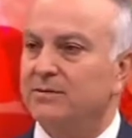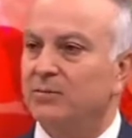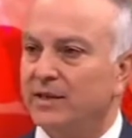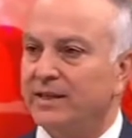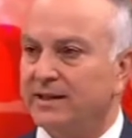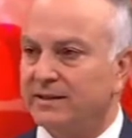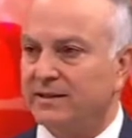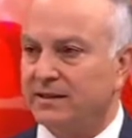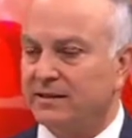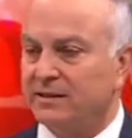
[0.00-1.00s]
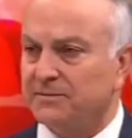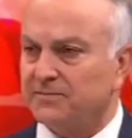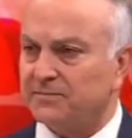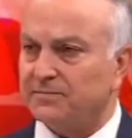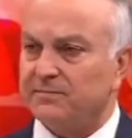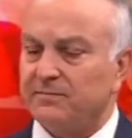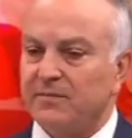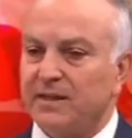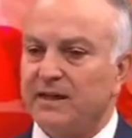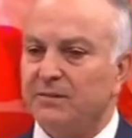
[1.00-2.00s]
muayene eden kadın
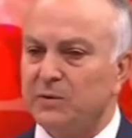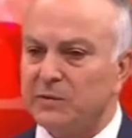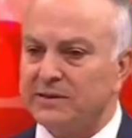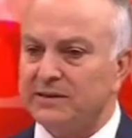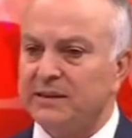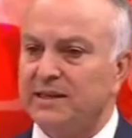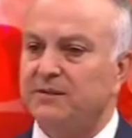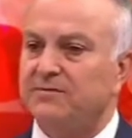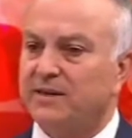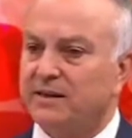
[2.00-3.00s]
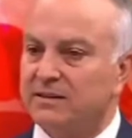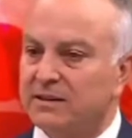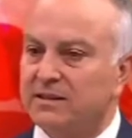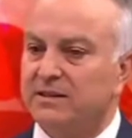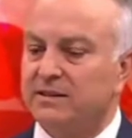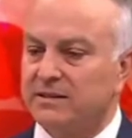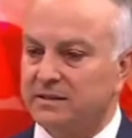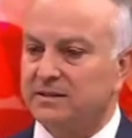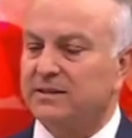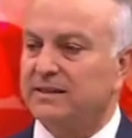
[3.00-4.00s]
memesindeki farklılığı
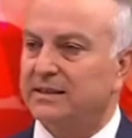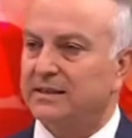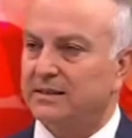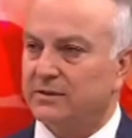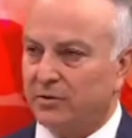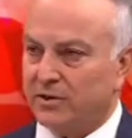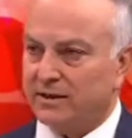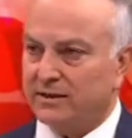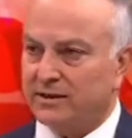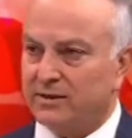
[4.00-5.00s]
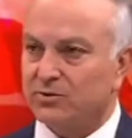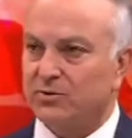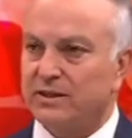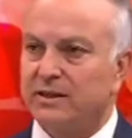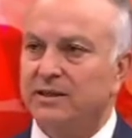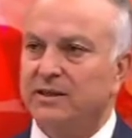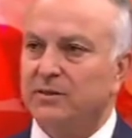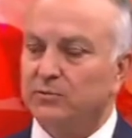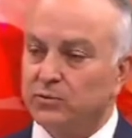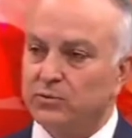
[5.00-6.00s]
e, öğrendikten sonra
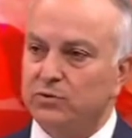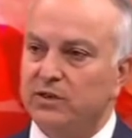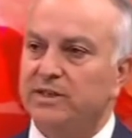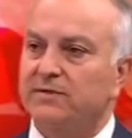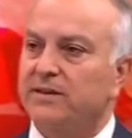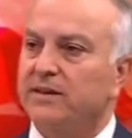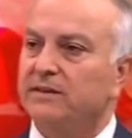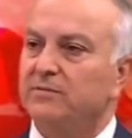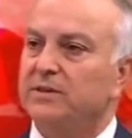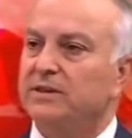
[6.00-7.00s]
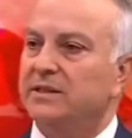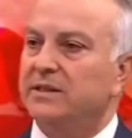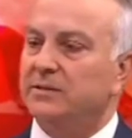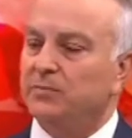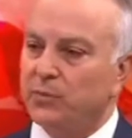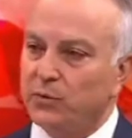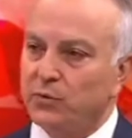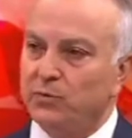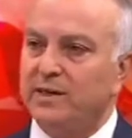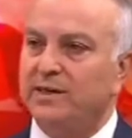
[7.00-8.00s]
bunun üzerine farklı bir
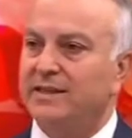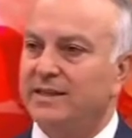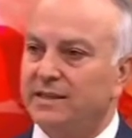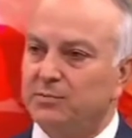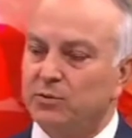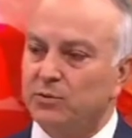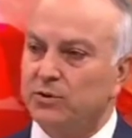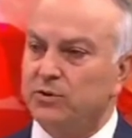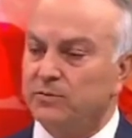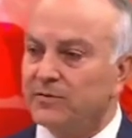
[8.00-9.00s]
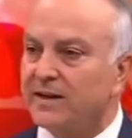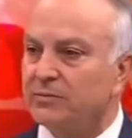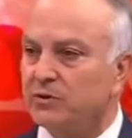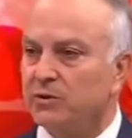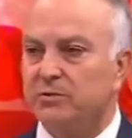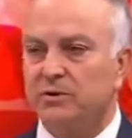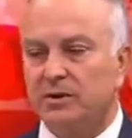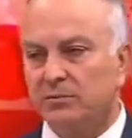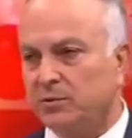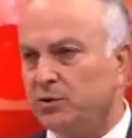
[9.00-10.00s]
büyüme, yeni bir oluşum var mı yok mu
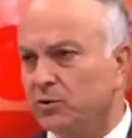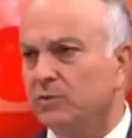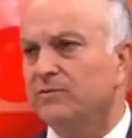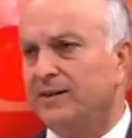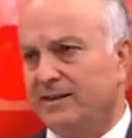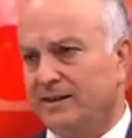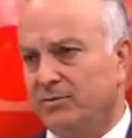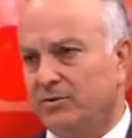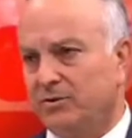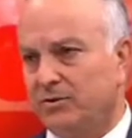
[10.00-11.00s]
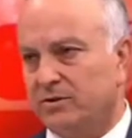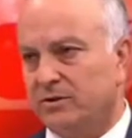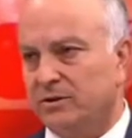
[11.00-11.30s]
birçoğunu fark edebiliyor. Hmm.